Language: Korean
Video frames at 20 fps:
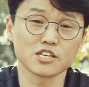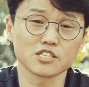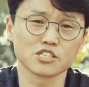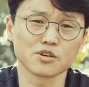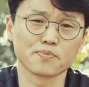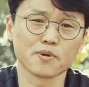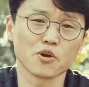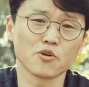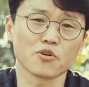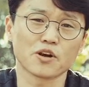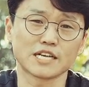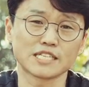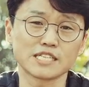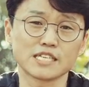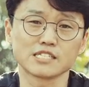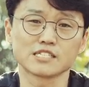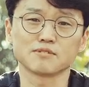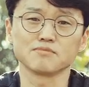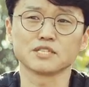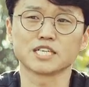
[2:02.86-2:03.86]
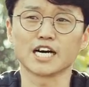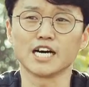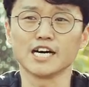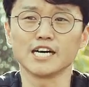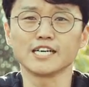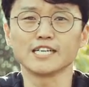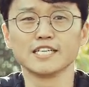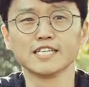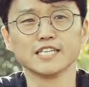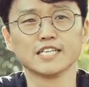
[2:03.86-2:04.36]
안에서 배워가지
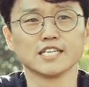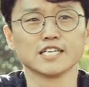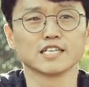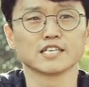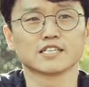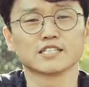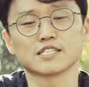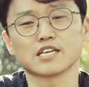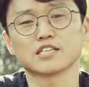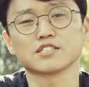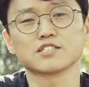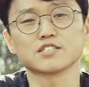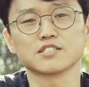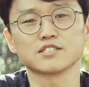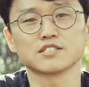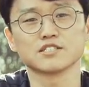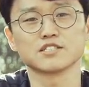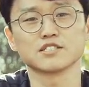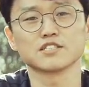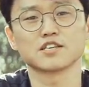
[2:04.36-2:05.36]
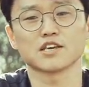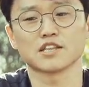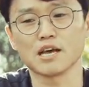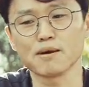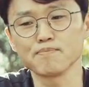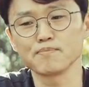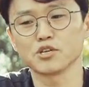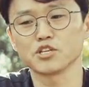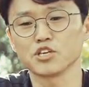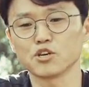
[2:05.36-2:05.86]
않습니까? 사실 이게
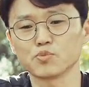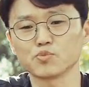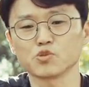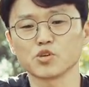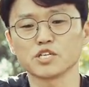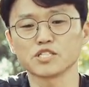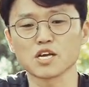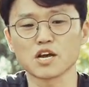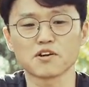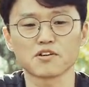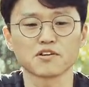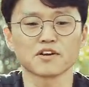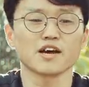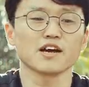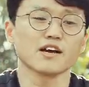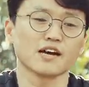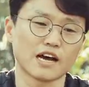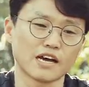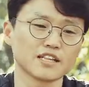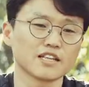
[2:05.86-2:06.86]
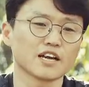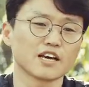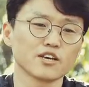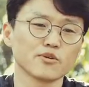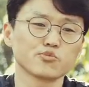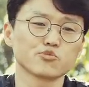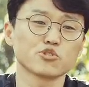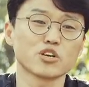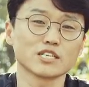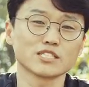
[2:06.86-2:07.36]
남편이 협조하지 않거나 아내가
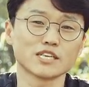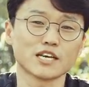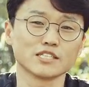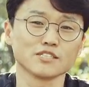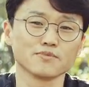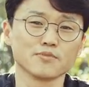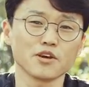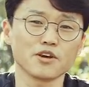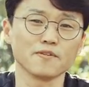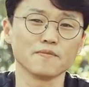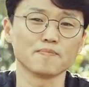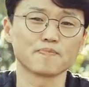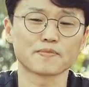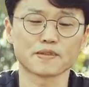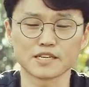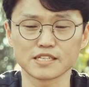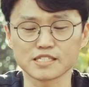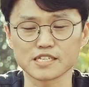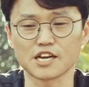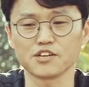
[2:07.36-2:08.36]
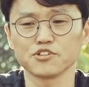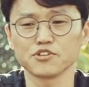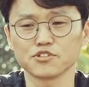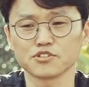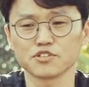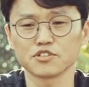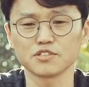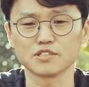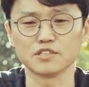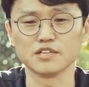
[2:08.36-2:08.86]
협조하지 않으면 그
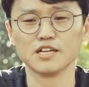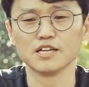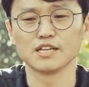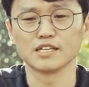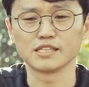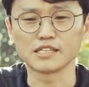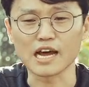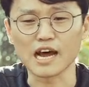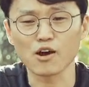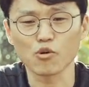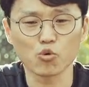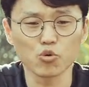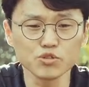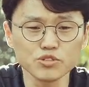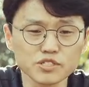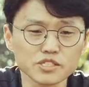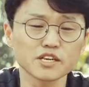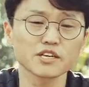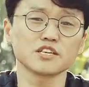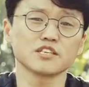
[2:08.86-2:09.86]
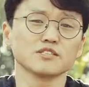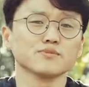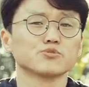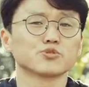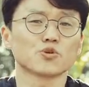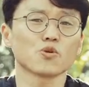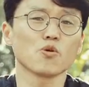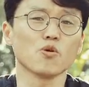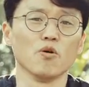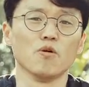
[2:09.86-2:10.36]
자녀들을 나 혼자의
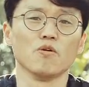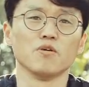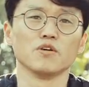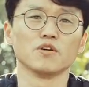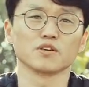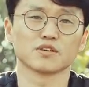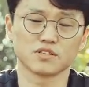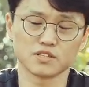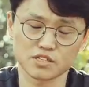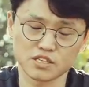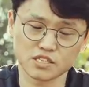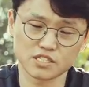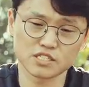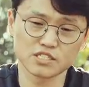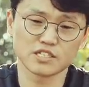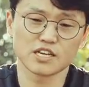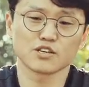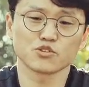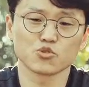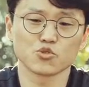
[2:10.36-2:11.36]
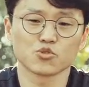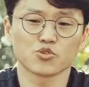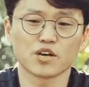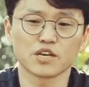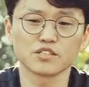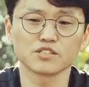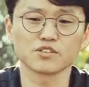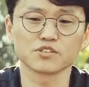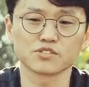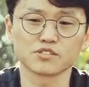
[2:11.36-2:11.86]
힘으로 그렇게 신앙
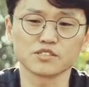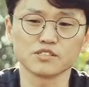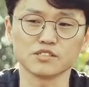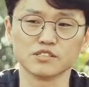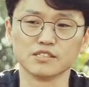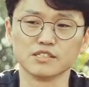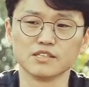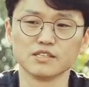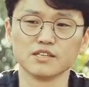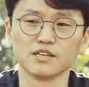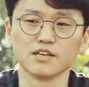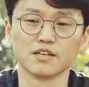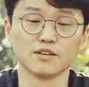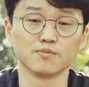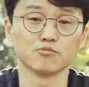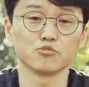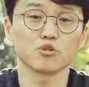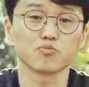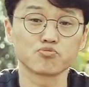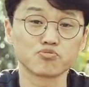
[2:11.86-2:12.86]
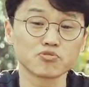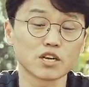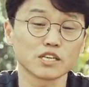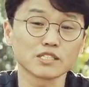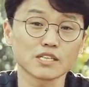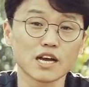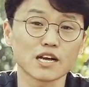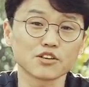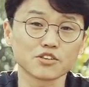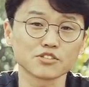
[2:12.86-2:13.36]
교육하는 것은 물론
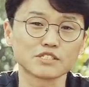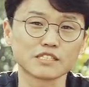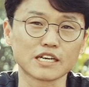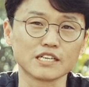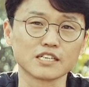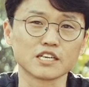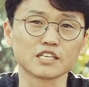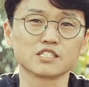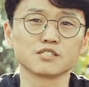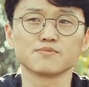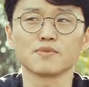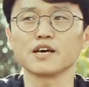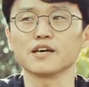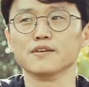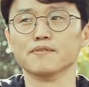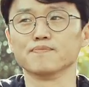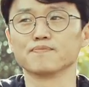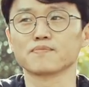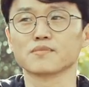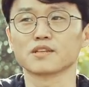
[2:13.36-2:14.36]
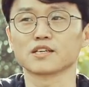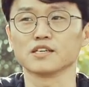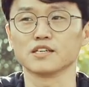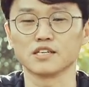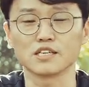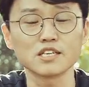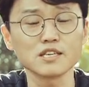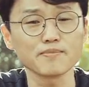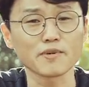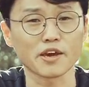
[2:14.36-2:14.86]
불가능한 것은 아니겠지만 예,
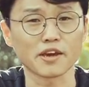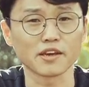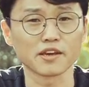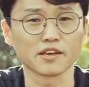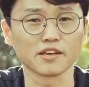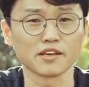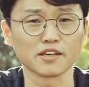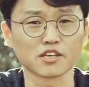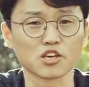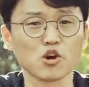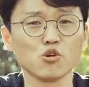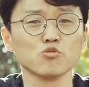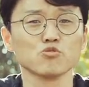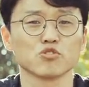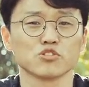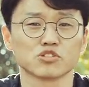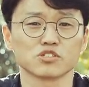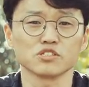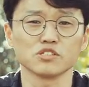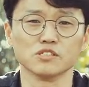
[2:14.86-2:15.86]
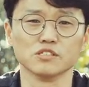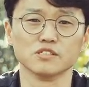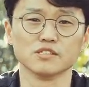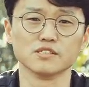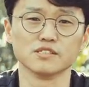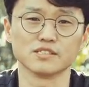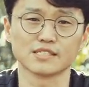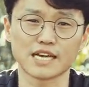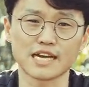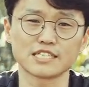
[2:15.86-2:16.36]
힘에 예, 겨운 것은
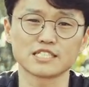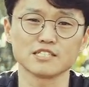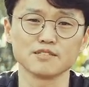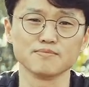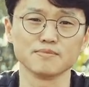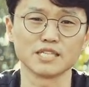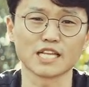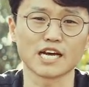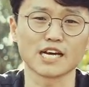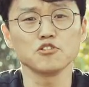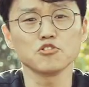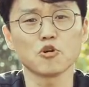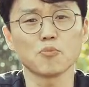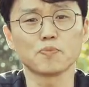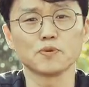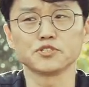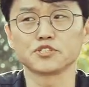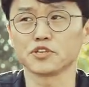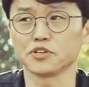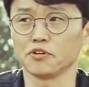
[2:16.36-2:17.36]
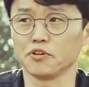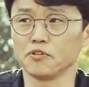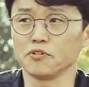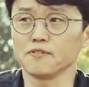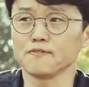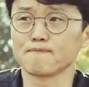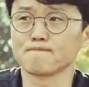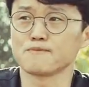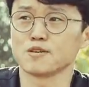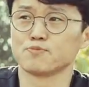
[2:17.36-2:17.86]
사실입니다. 일곱 번째로
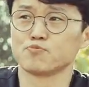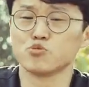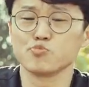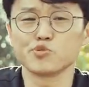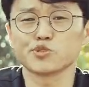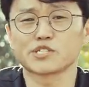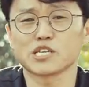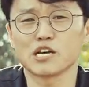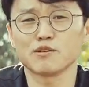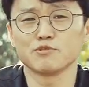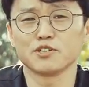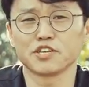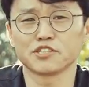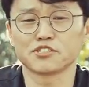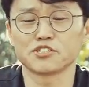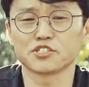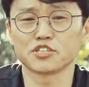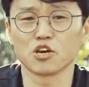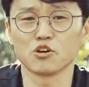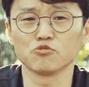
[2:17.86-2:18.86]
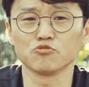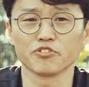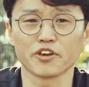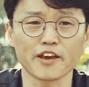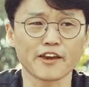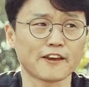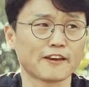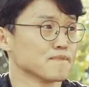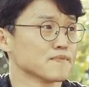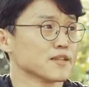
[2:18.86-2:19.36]
네, 부부싸움을 했을
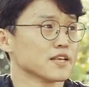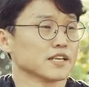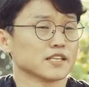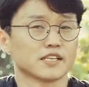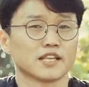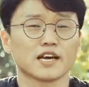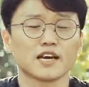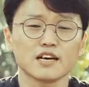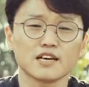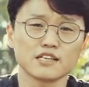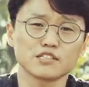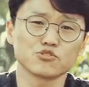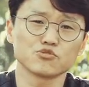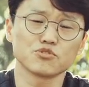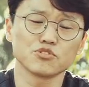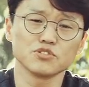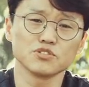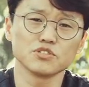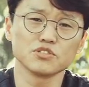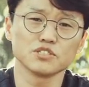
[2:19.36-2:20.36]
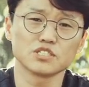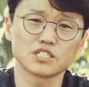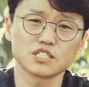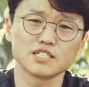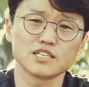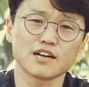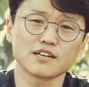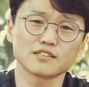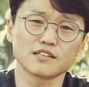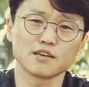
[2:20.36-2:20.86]
경우에 내가 가지고 있는
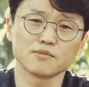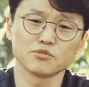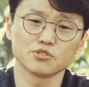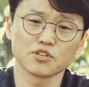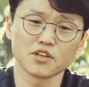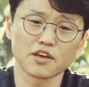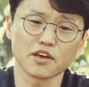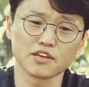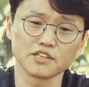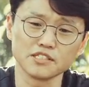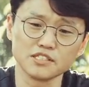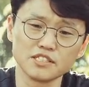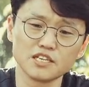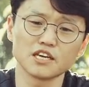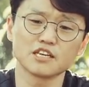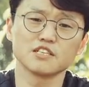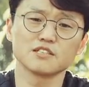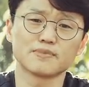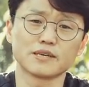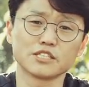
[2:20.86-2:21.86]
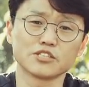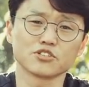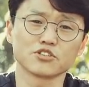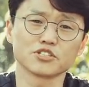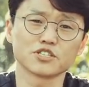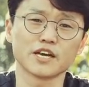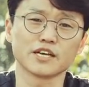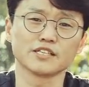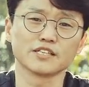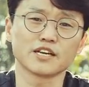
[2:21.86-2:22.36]
신앙 때문에 이해를 받는
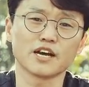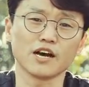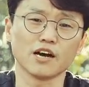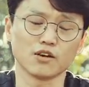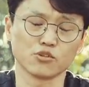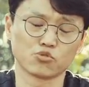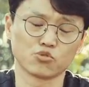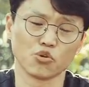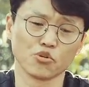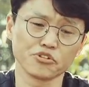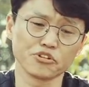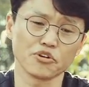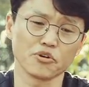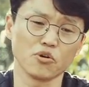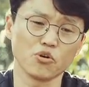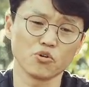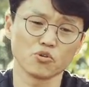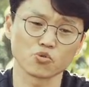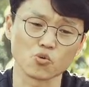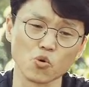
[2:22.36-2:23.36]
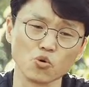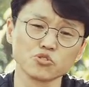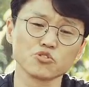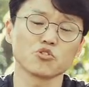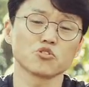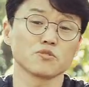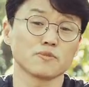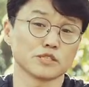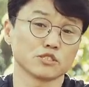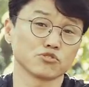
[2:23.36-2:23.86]
것이 아니라 도리어
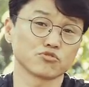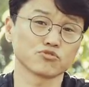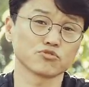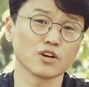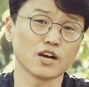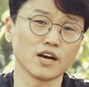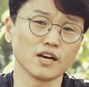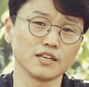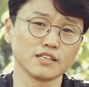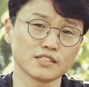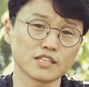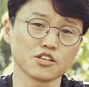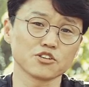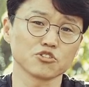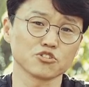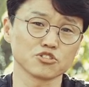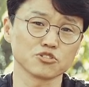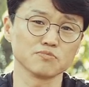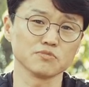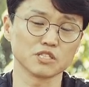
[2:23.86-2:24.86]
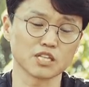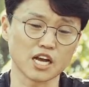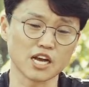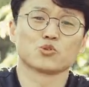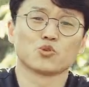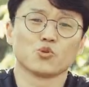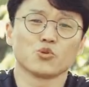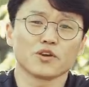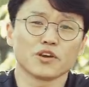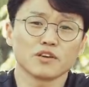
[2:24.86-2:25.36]
공격을 받을 수가 있다는 것입니다.
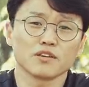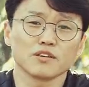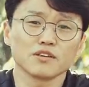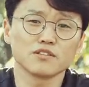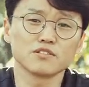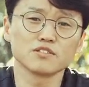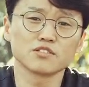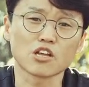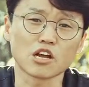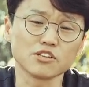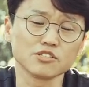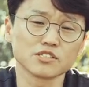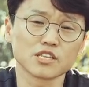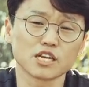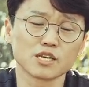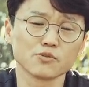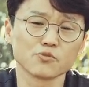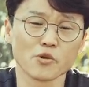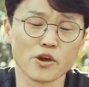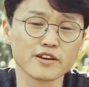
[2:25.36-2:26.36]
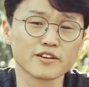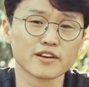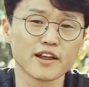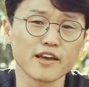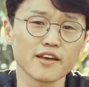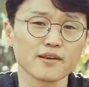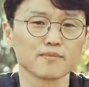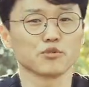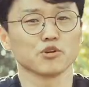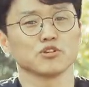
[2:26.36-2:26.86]
교회를 다닌 사람이 왜
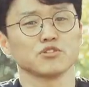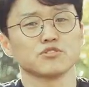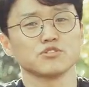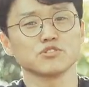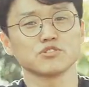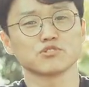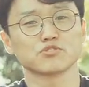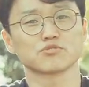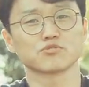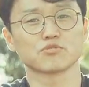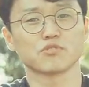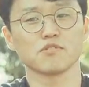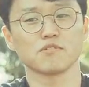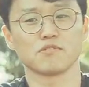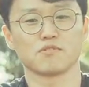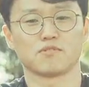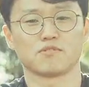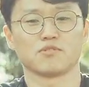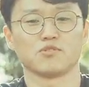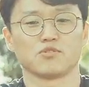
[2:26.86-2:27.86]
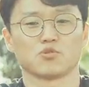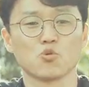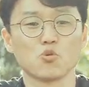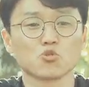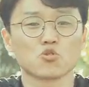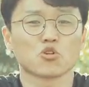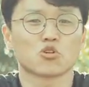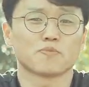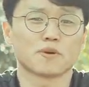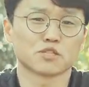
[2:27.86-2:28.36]
그래? 뭐 이런 식으로 어,
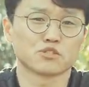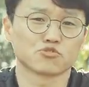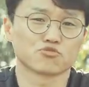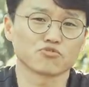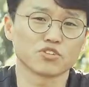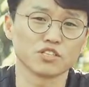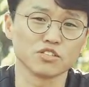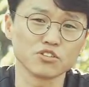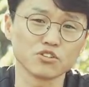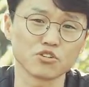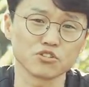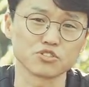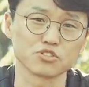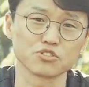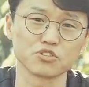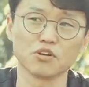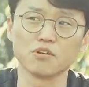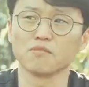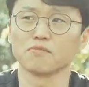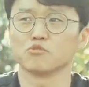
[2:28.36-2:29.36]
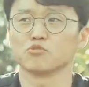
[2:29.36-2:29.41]
공격을 받을 수가 있는 것이죠.